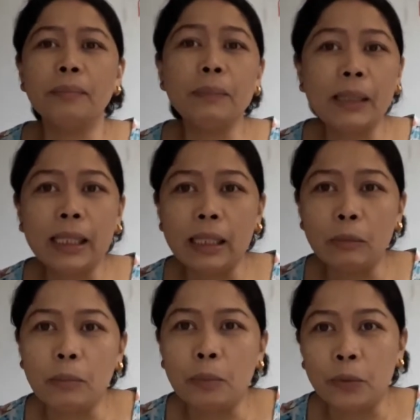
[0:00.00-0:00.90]
pipiliin
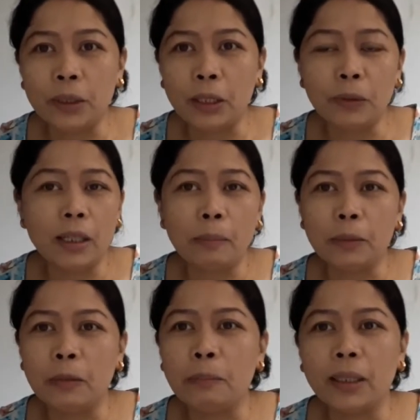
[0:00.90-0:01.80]
mong mabuti yung
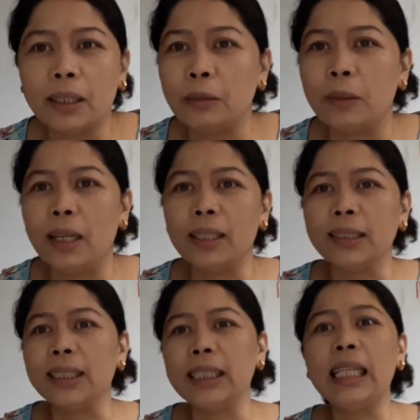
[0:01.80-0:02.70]
dapat mong pagkatiwalaan
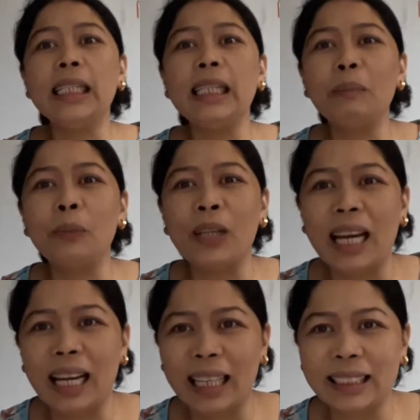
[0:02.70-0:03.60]
kasi hindi po
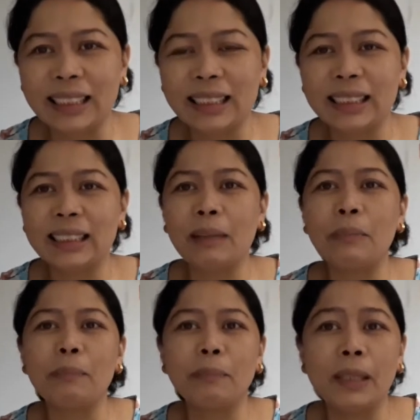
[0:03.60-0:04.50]
lahat na,
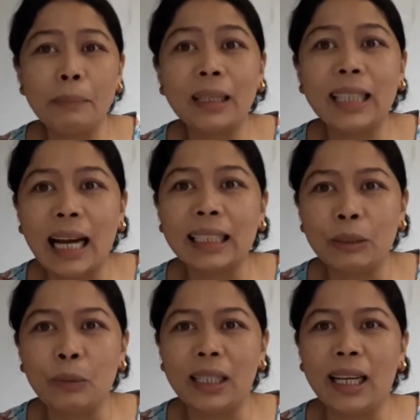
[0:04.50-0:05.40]
na
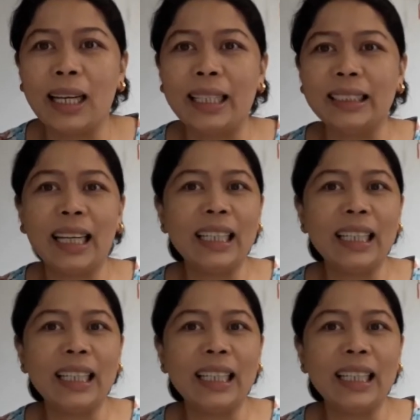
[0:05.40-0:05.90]
pagkakatiwalaan.